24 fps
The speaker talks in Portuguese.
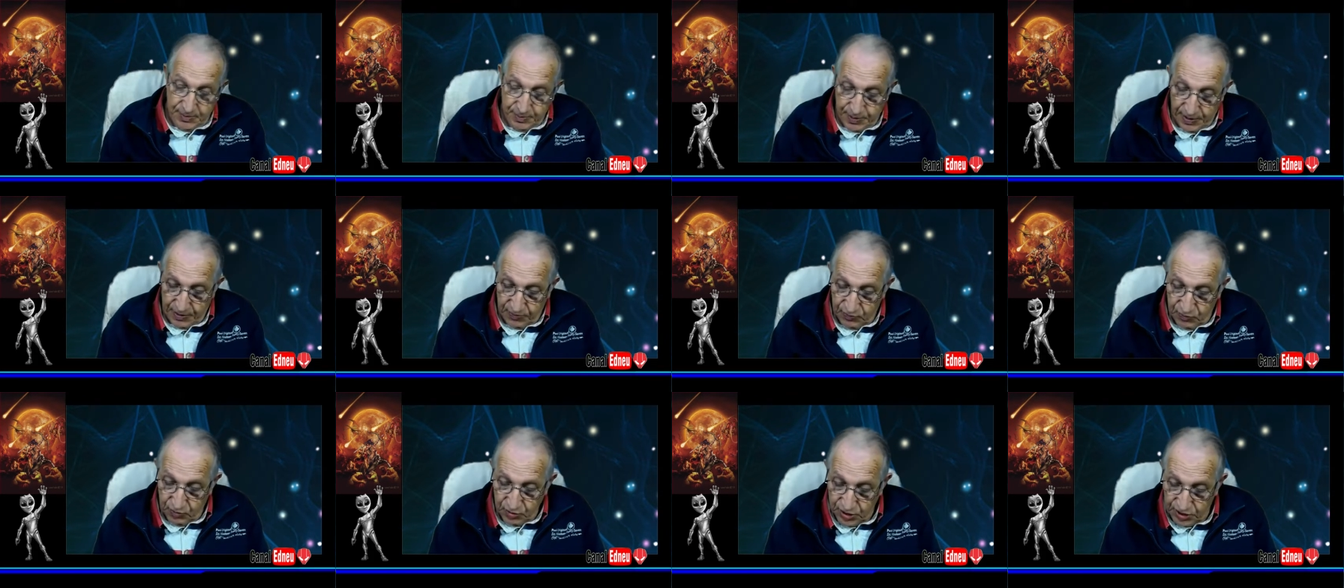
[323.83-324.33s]

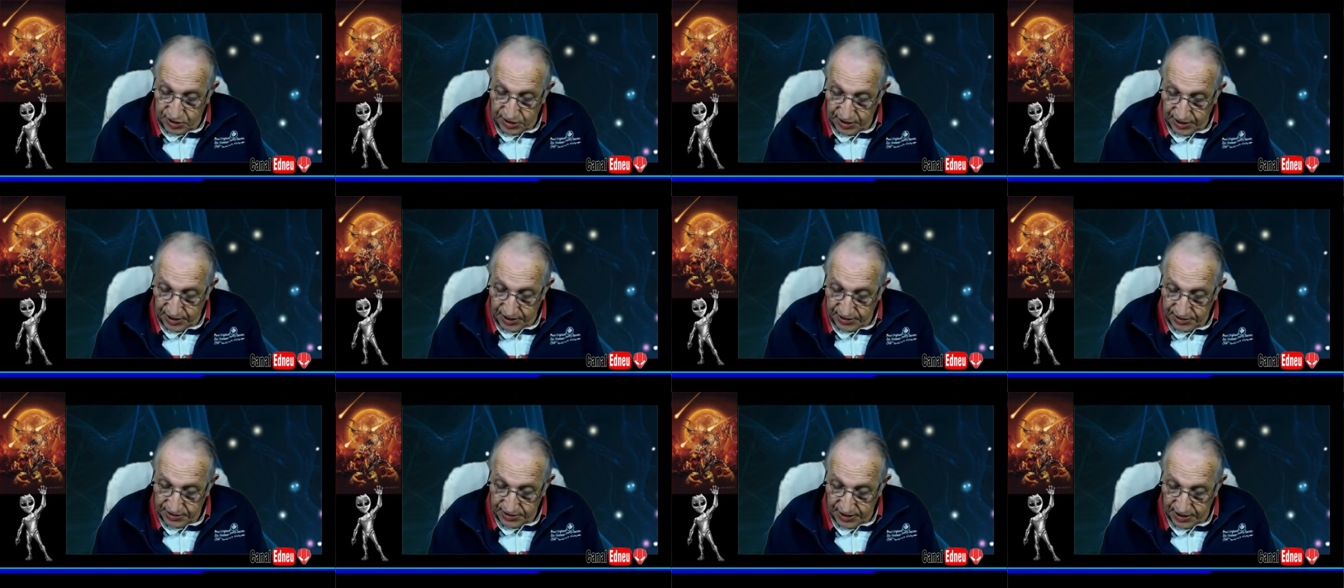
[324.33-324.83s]
para
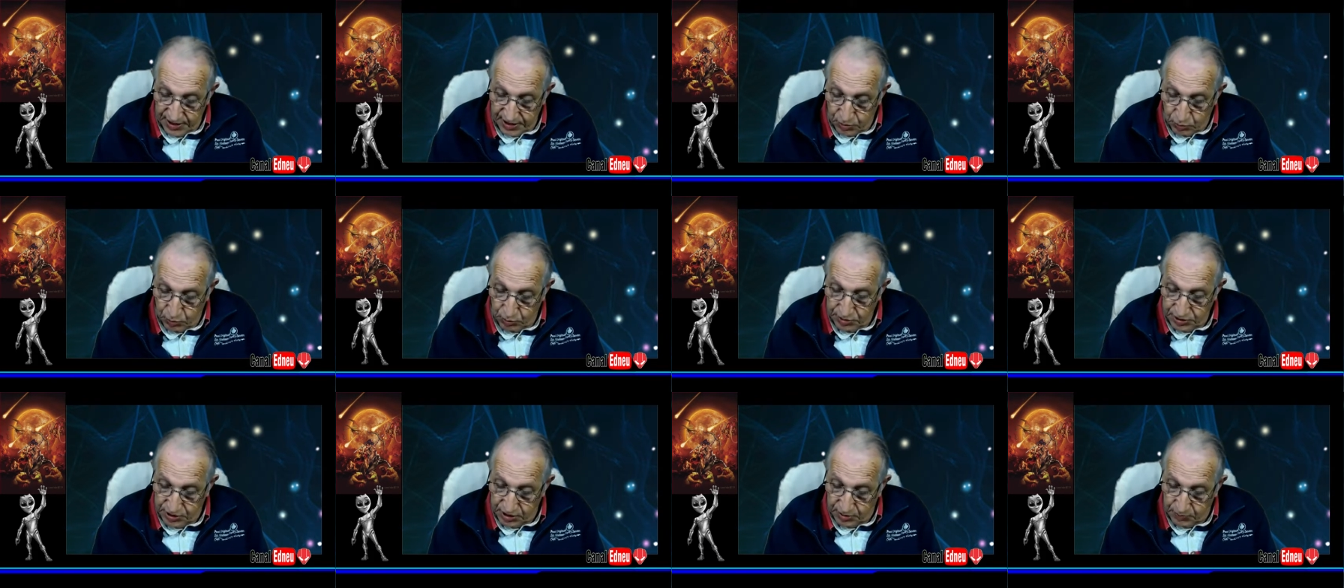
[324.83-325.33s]
vocês, né?
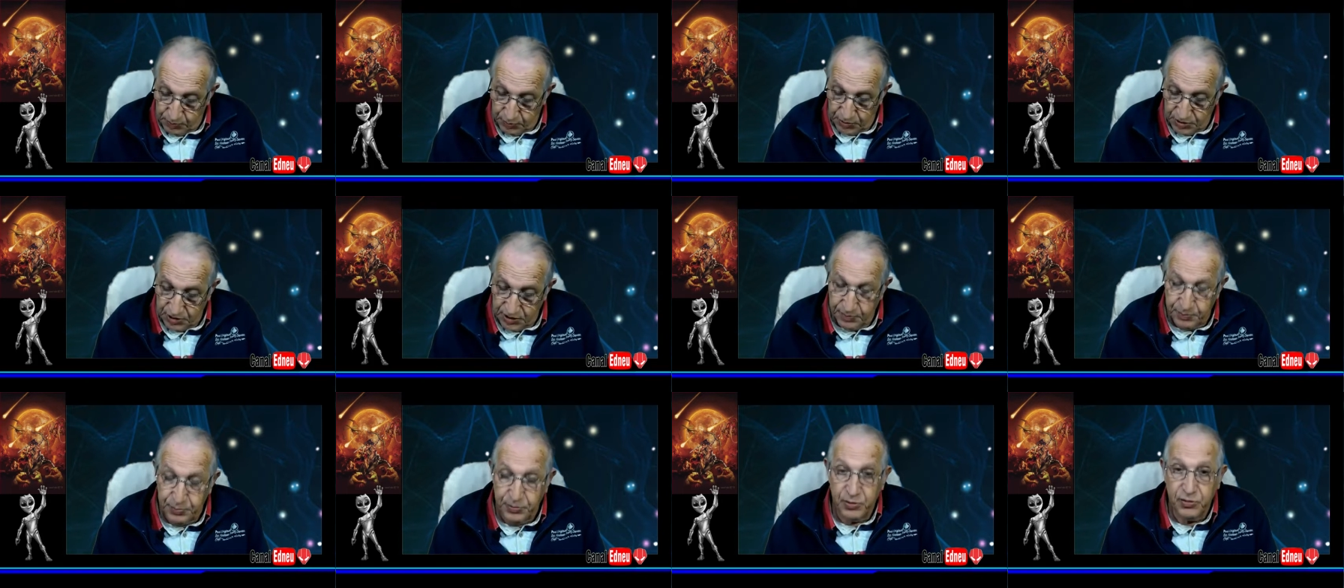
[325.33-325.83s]
Coisa que, por
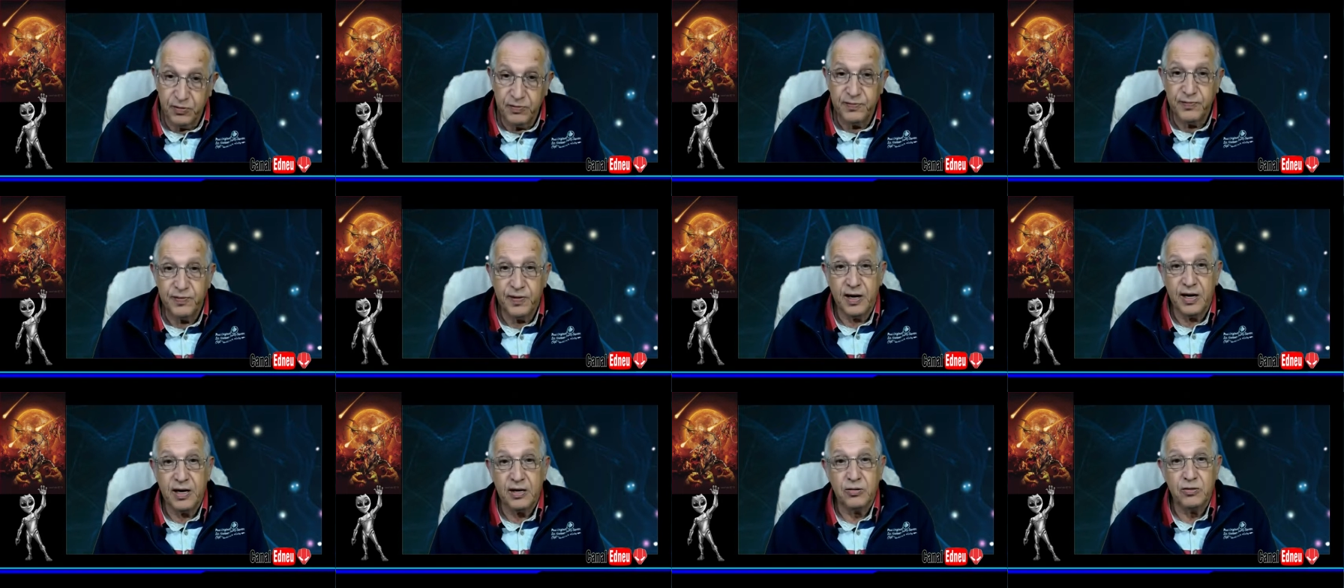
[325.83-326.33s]
exemplo, eu não
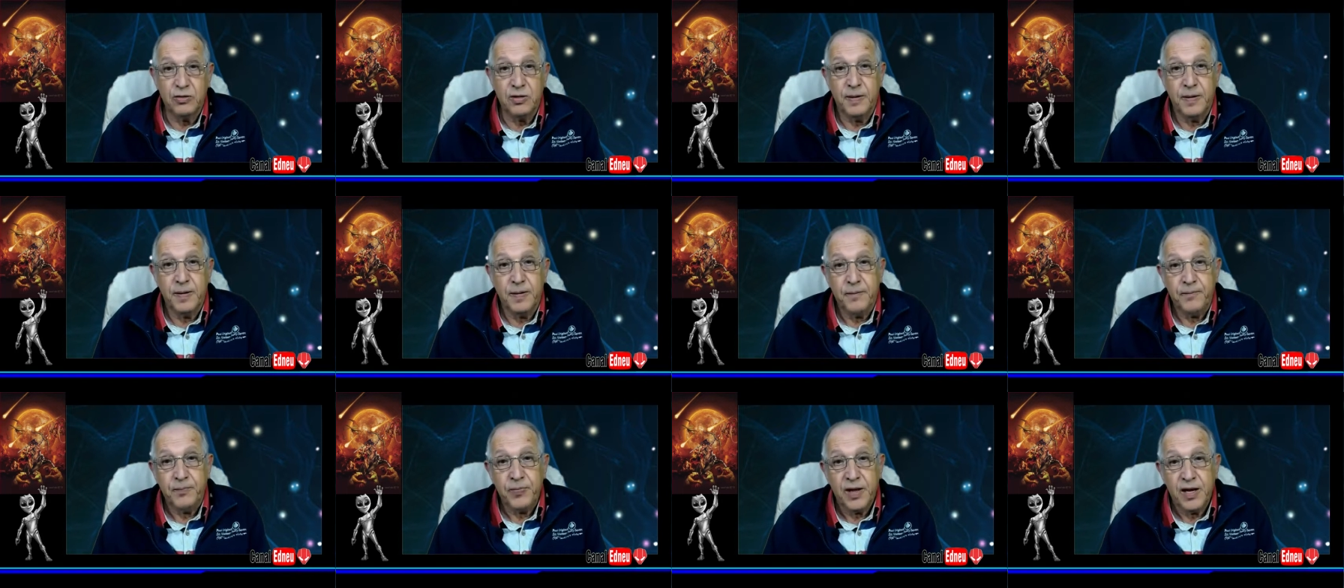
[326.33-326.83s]
falo,
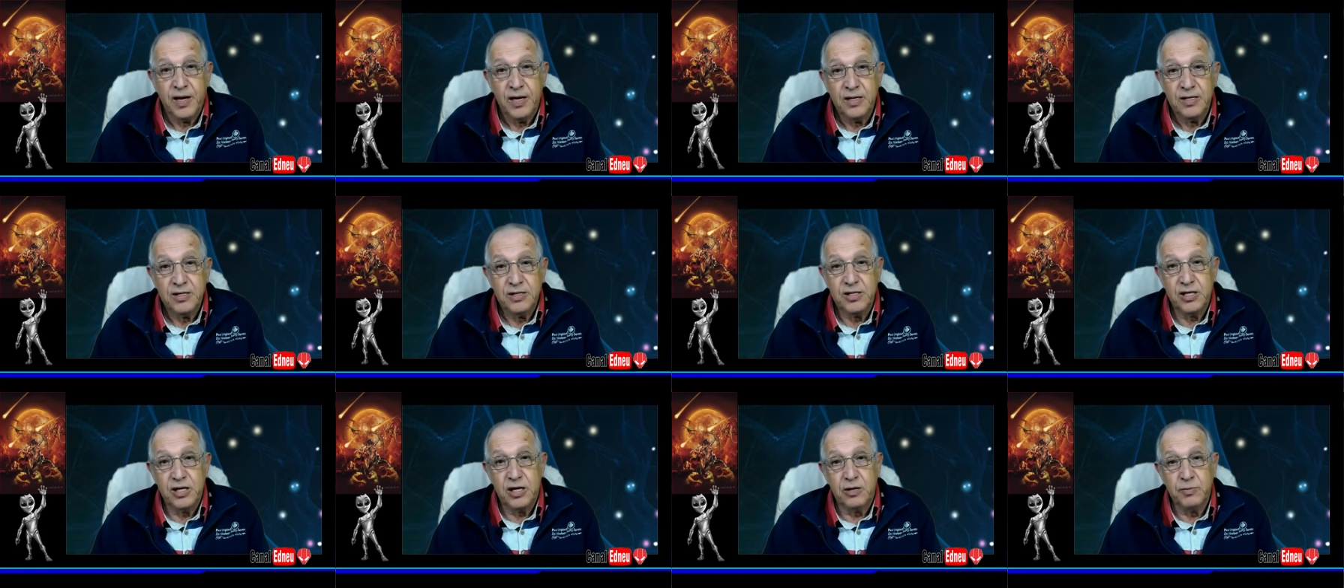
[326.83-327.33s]

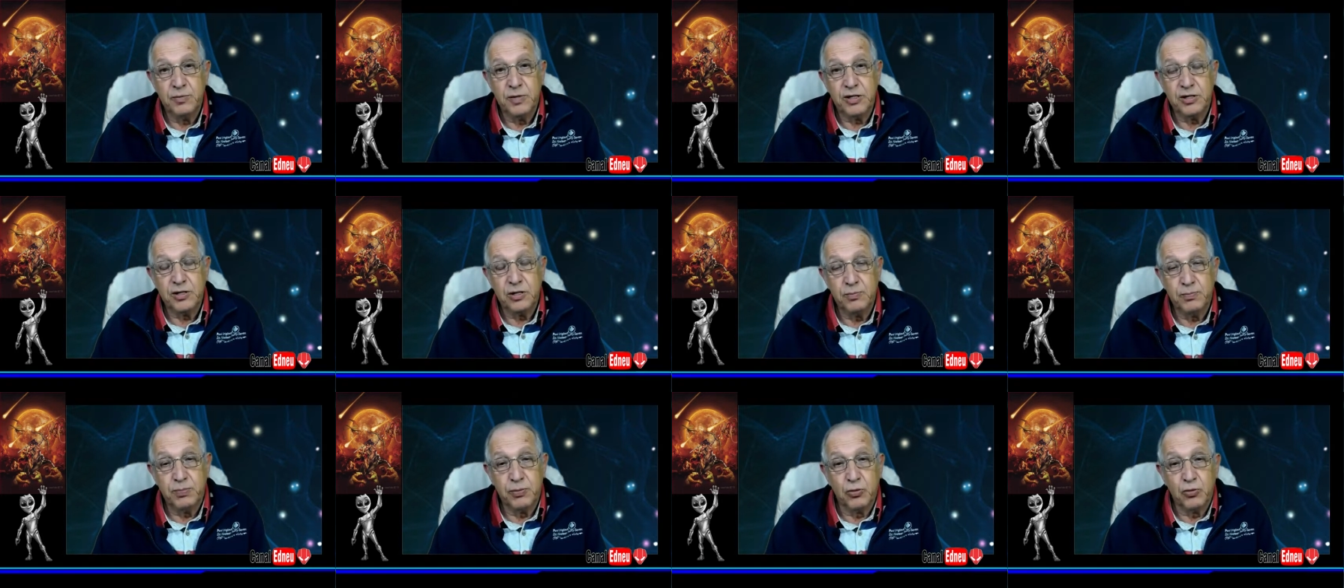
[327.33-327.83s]

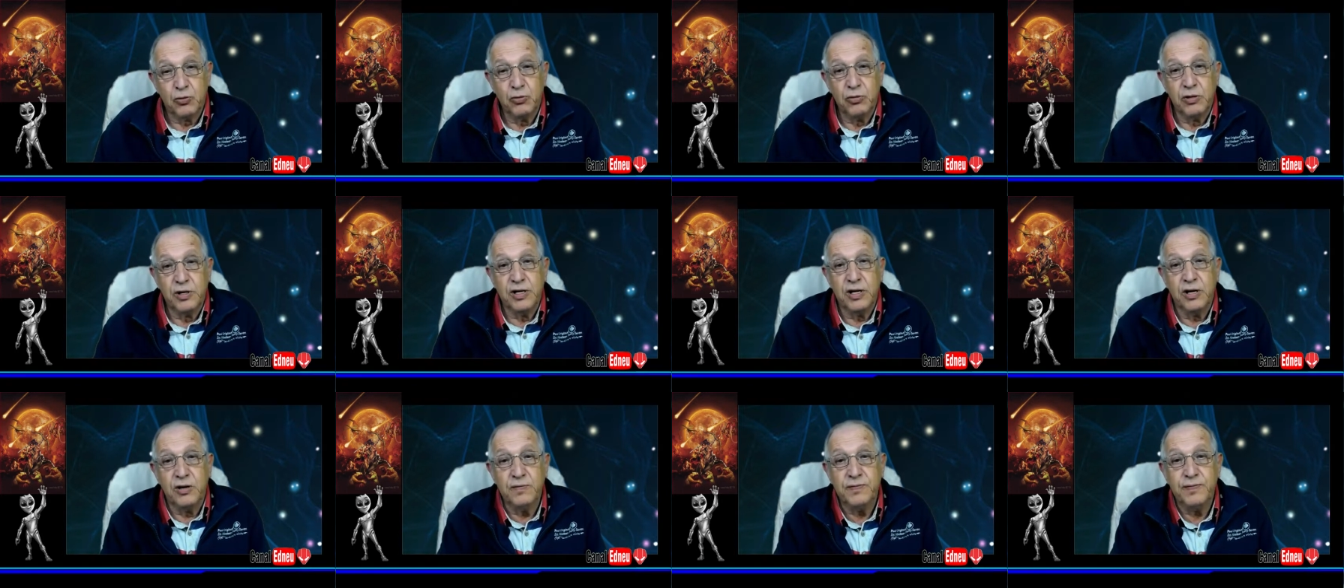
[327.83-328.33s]
geralmente eu
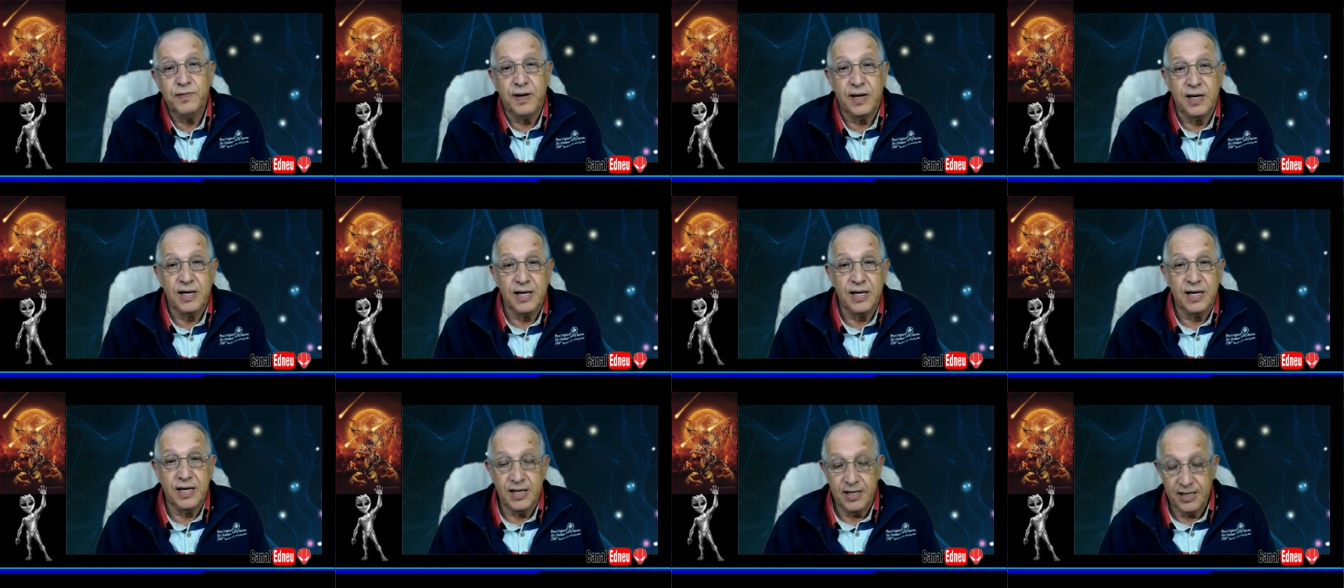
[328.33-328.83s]
procuro não
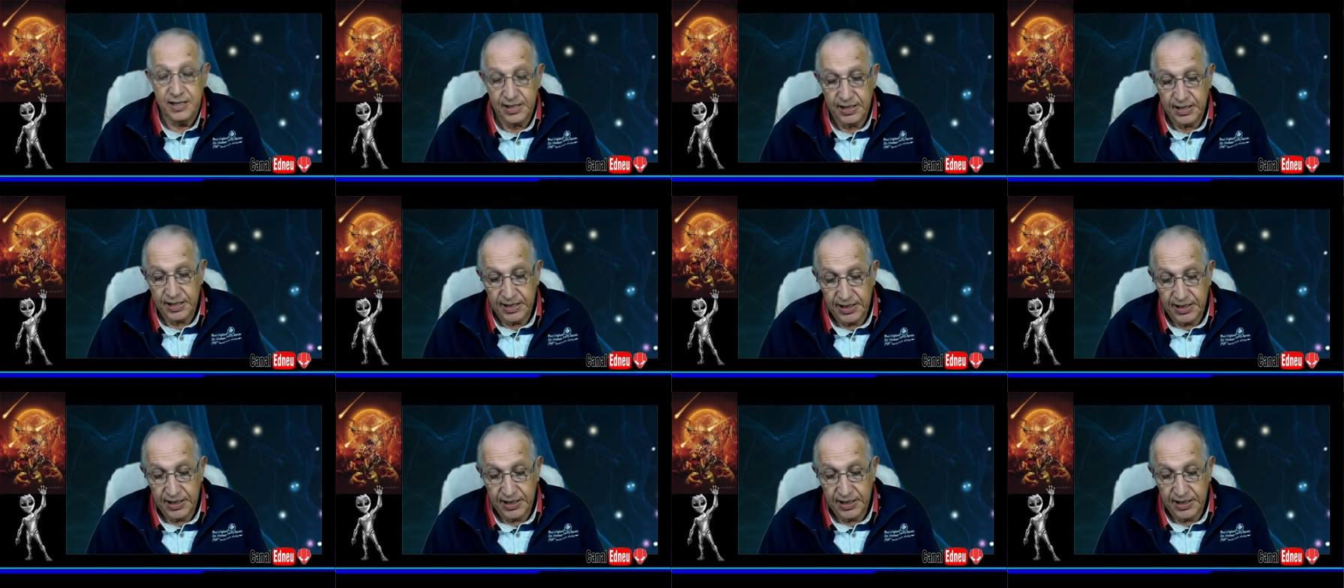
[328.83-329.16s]
falar